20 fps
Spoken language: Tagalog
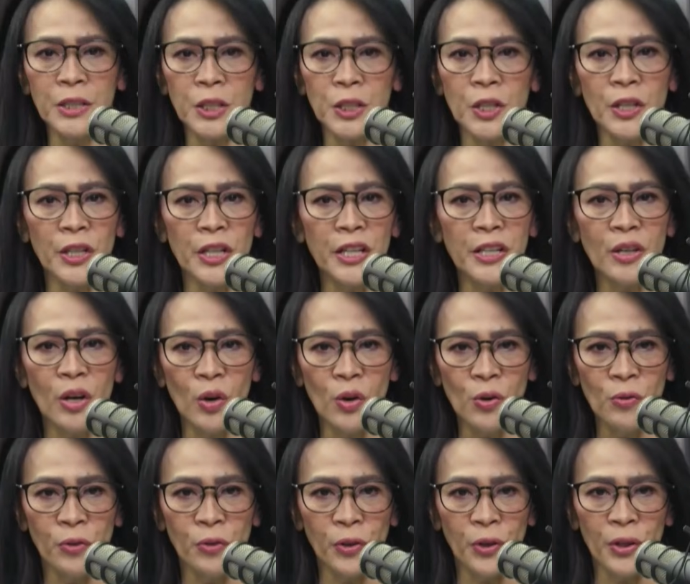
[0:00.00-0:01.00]
Ito turn
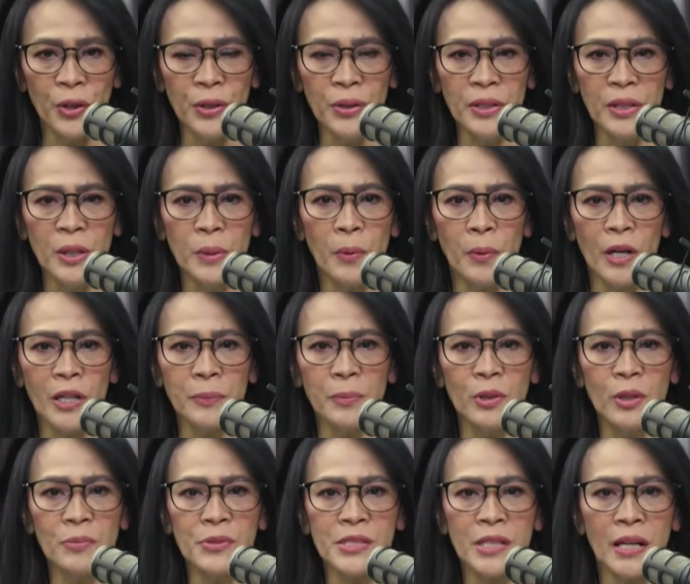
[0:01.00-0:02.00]
over ng
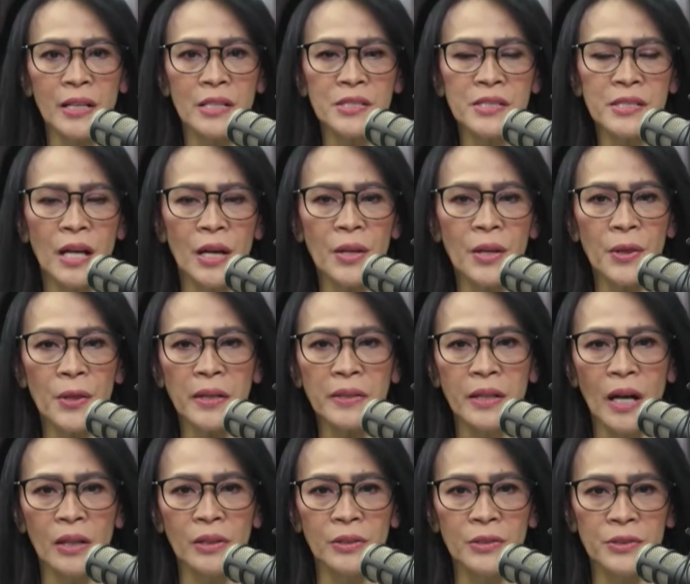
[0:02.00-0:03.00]
Department of Science and
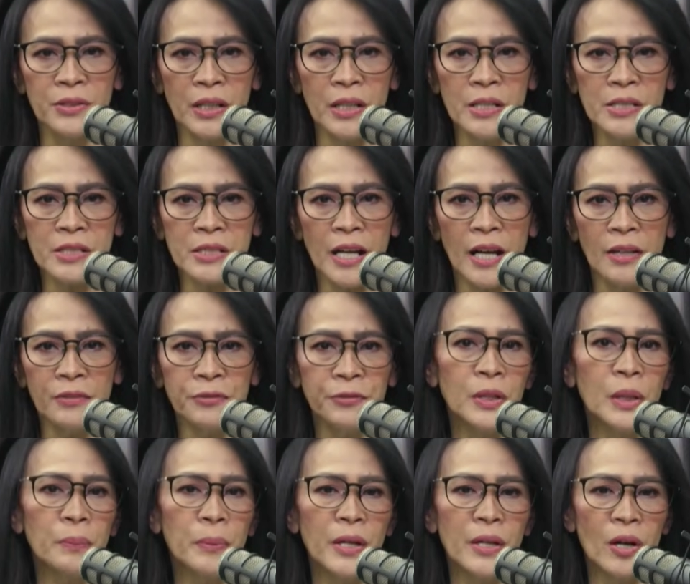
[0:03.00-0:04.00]
Technology sa
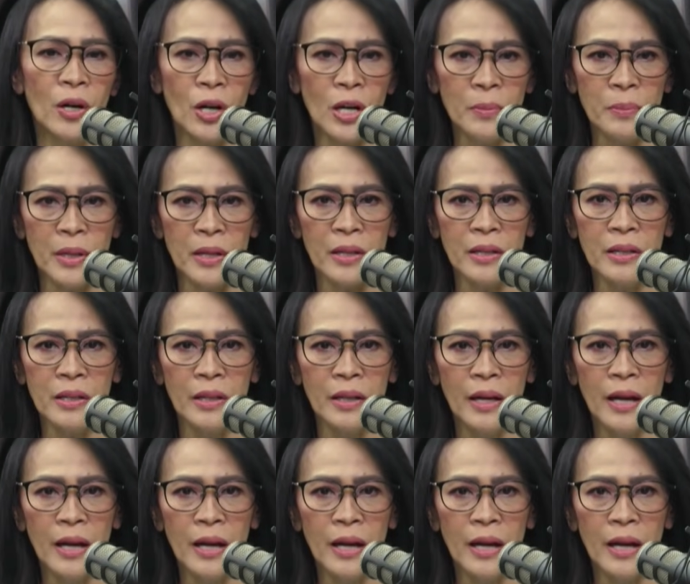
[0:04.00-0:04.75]
Philippine Army